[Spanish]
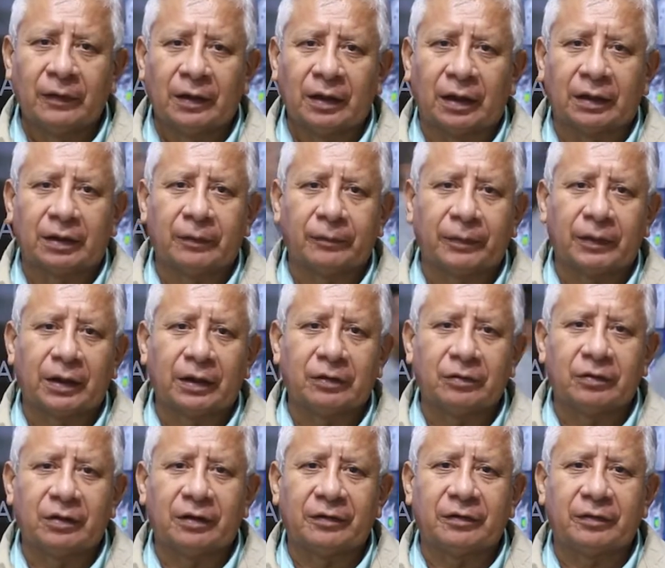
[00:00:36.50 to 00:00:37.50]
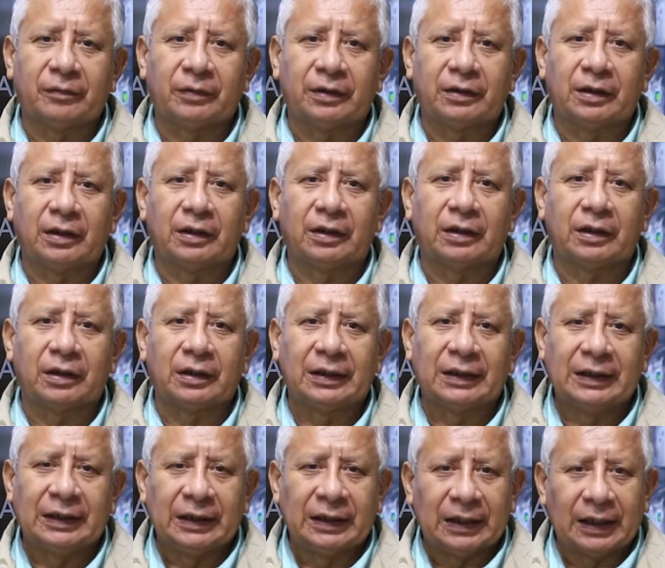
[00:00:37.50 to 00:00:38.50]
Las temperaturas se mantienen
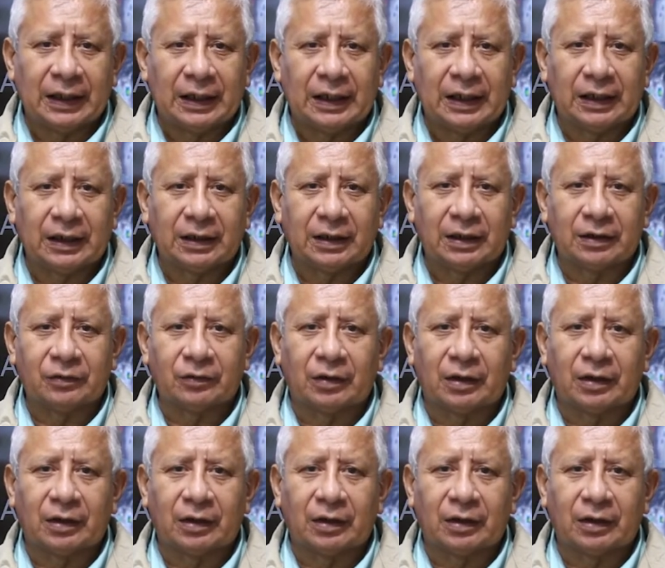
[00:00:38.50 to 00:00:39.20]
cálidas